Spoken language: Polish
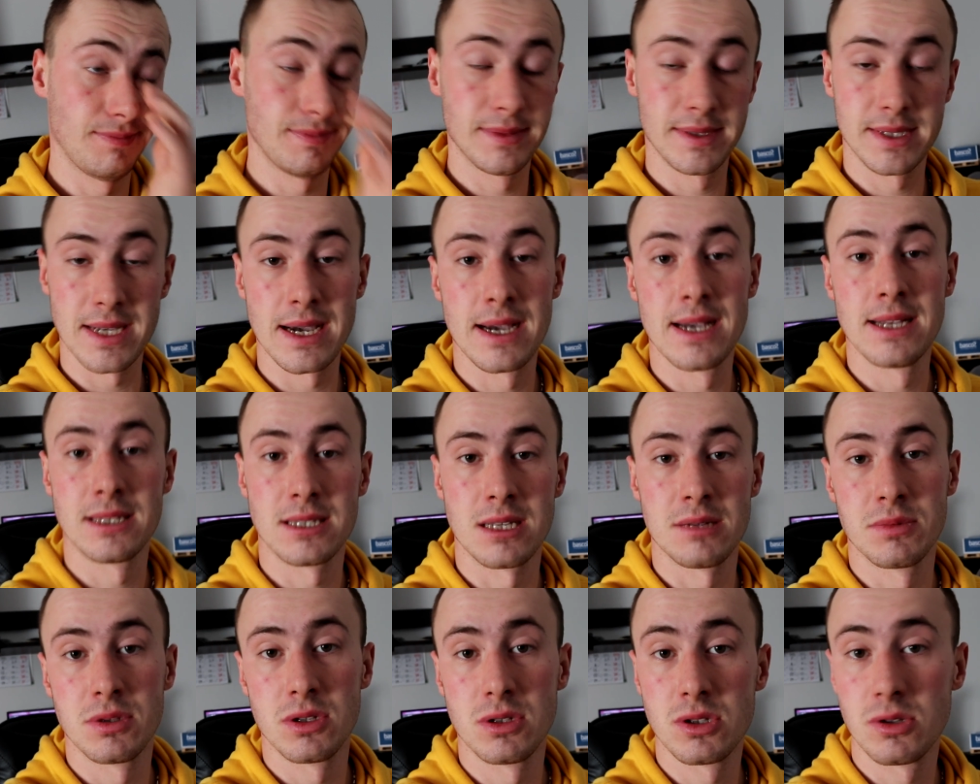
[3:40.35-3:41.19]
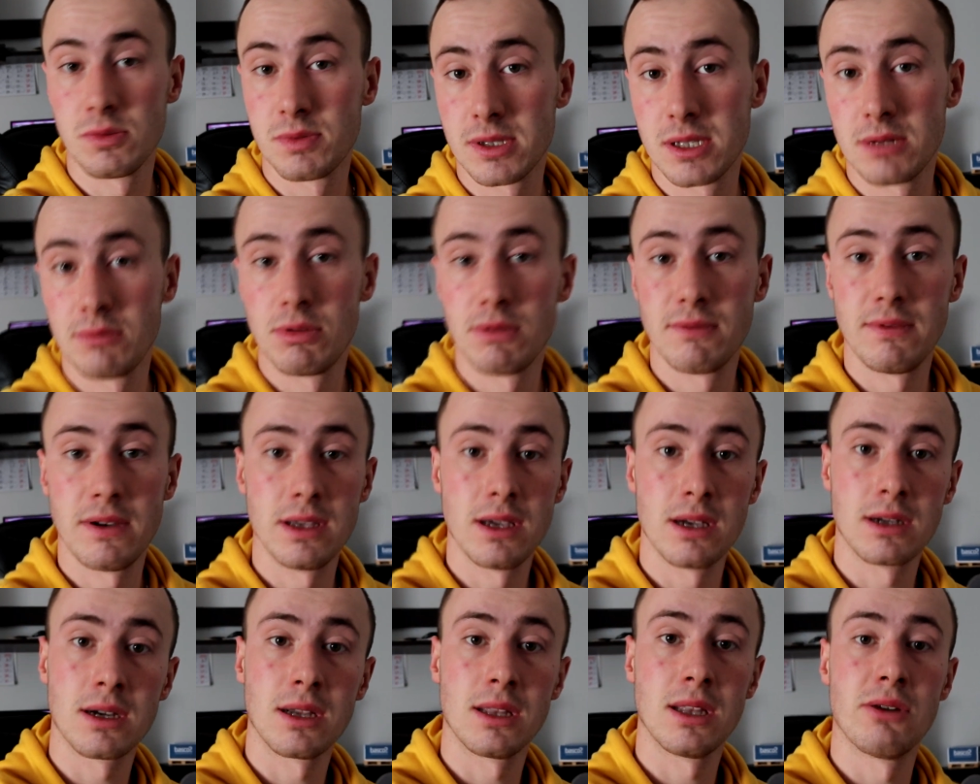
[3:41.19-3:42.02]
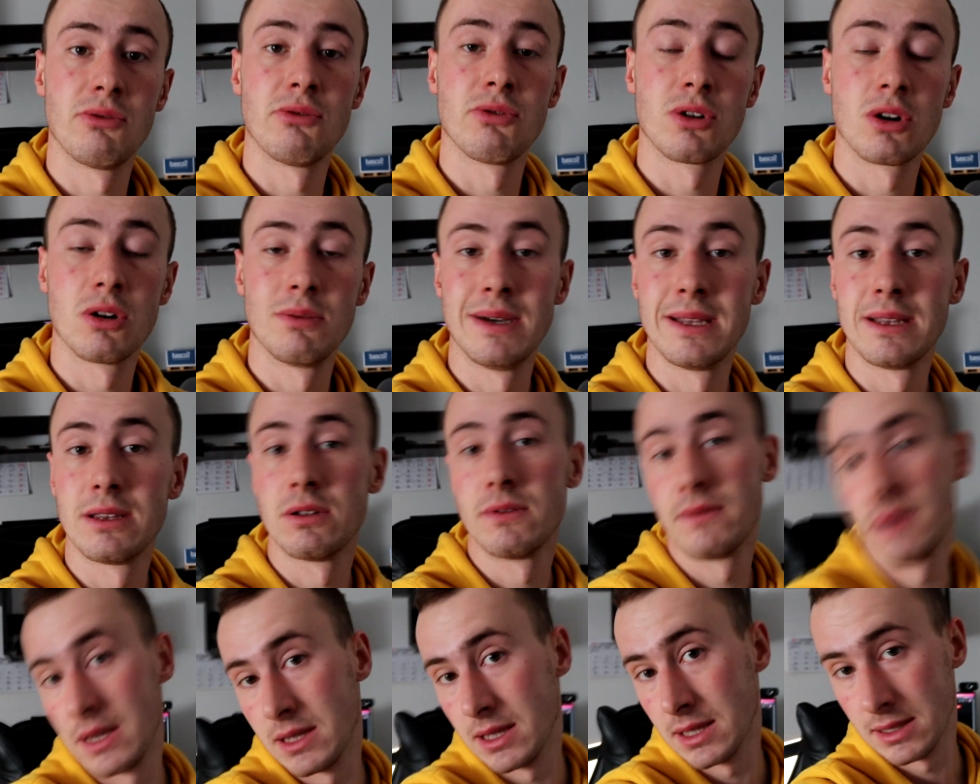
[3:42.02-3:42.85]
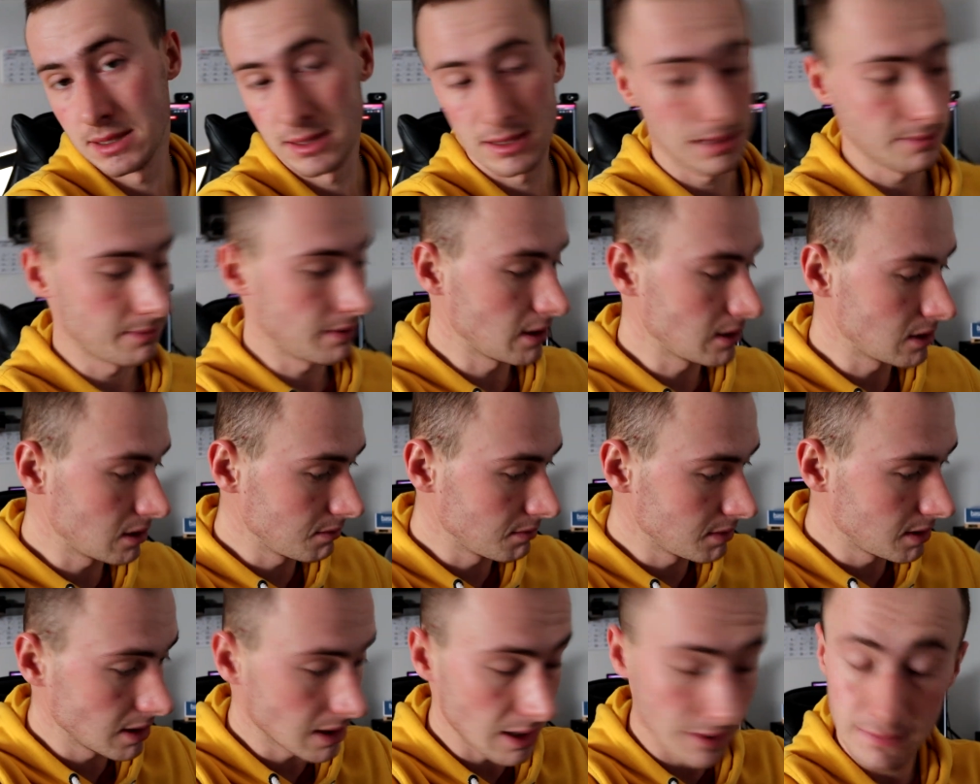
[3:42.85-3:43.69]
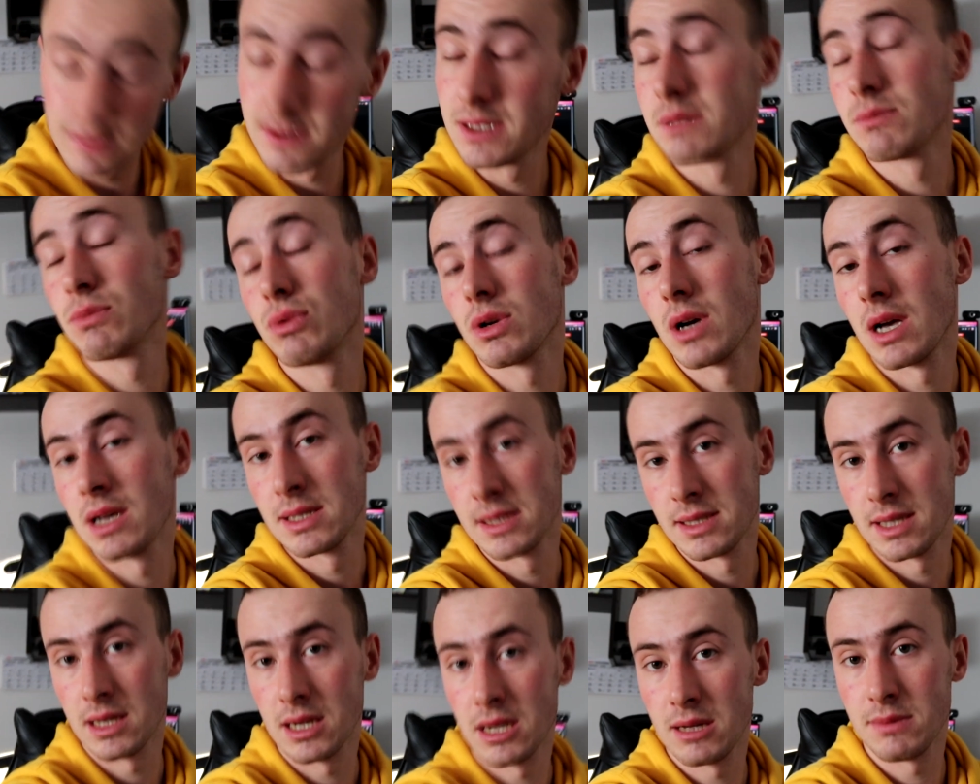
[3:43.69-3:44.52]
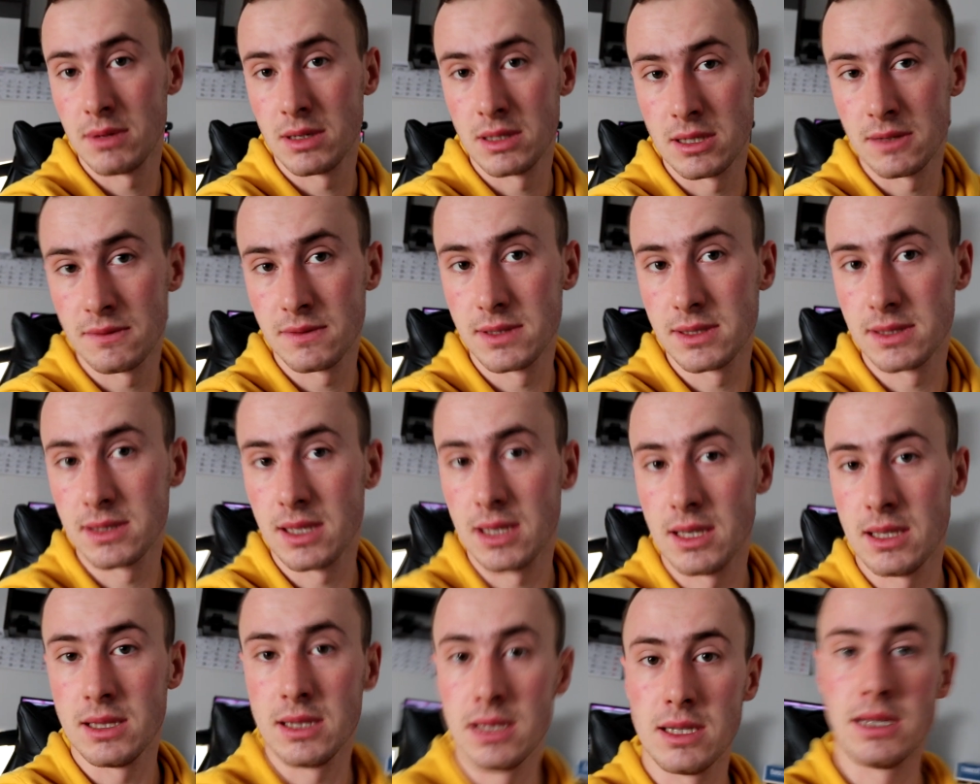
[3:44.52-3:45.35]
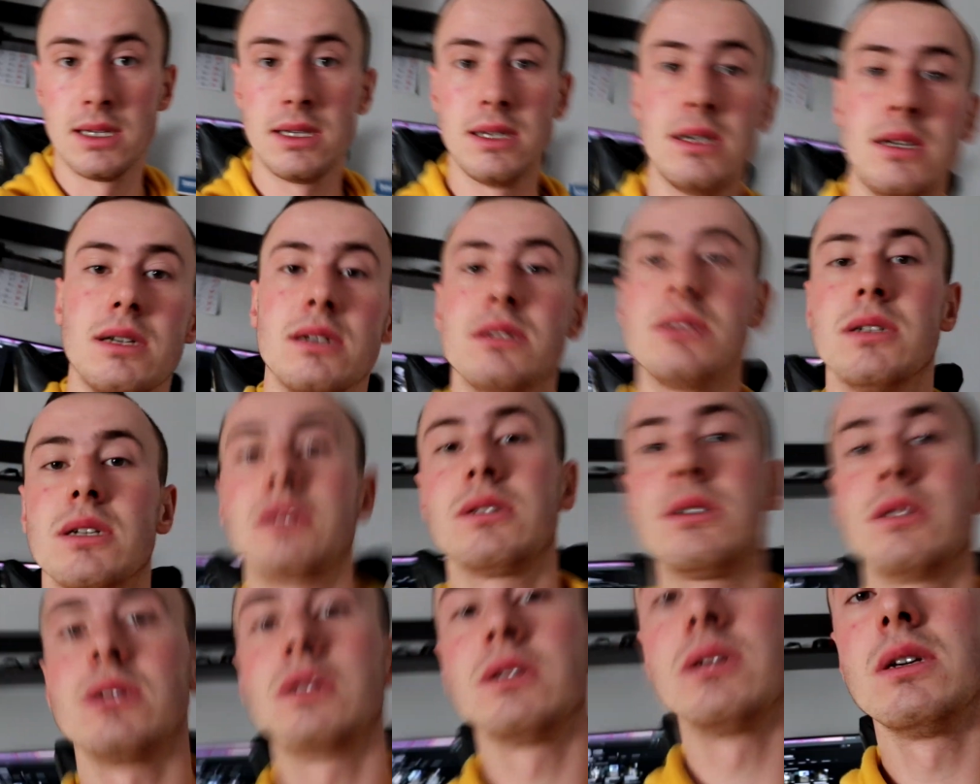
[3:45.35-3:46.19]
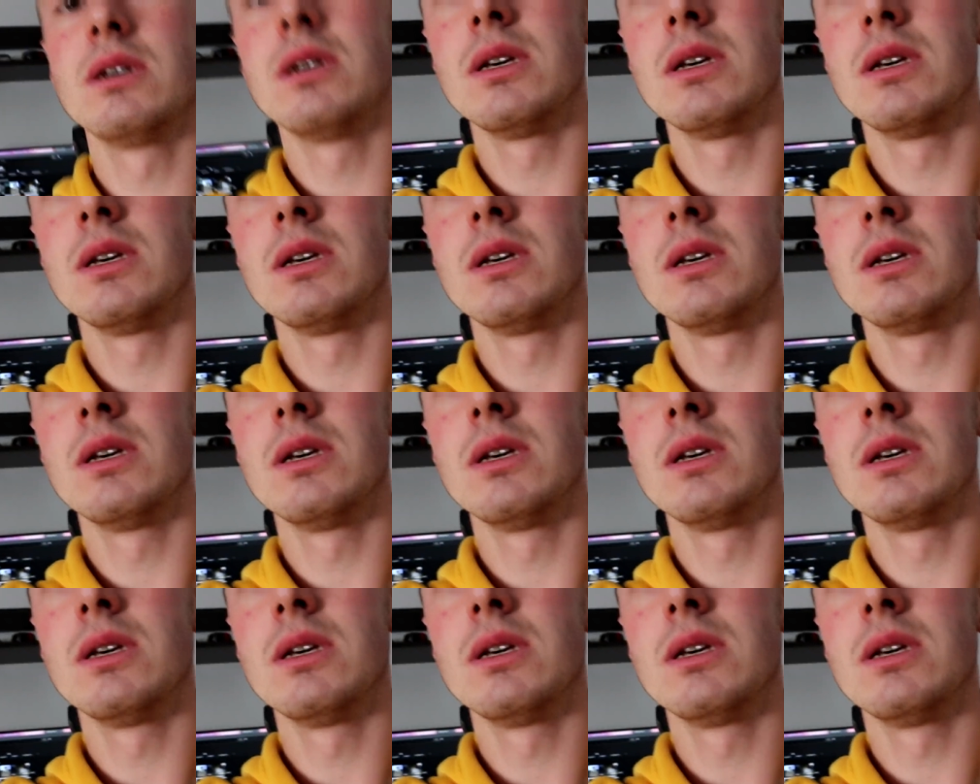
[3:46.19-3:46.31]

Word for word: Zachęcam do subskrybowania kanału, komentowania, zapraszam Cię na Facebooka, Instagrama, na wszystkie inne rzeczy.